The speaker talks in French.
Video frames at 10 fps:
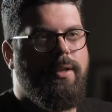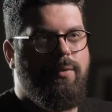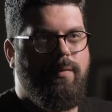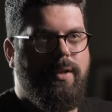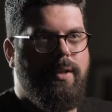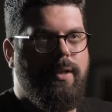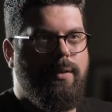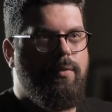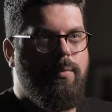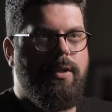question va être
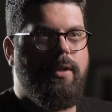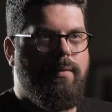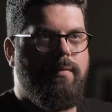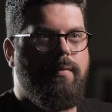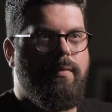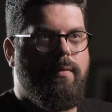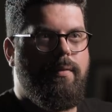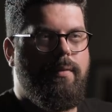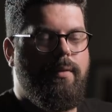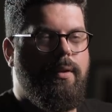très subjective
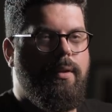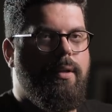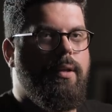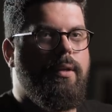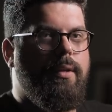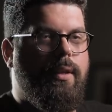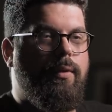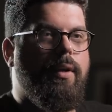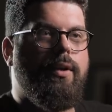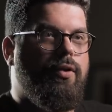et ça
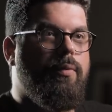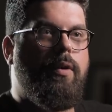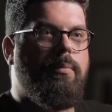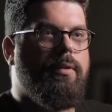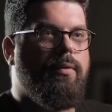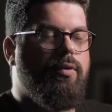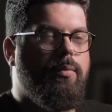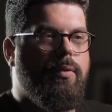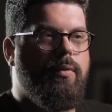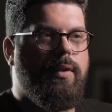n'engage que moi parce que je
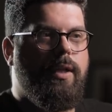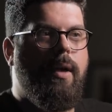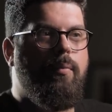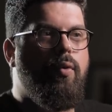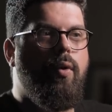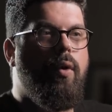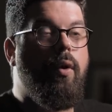pense que c'est un mot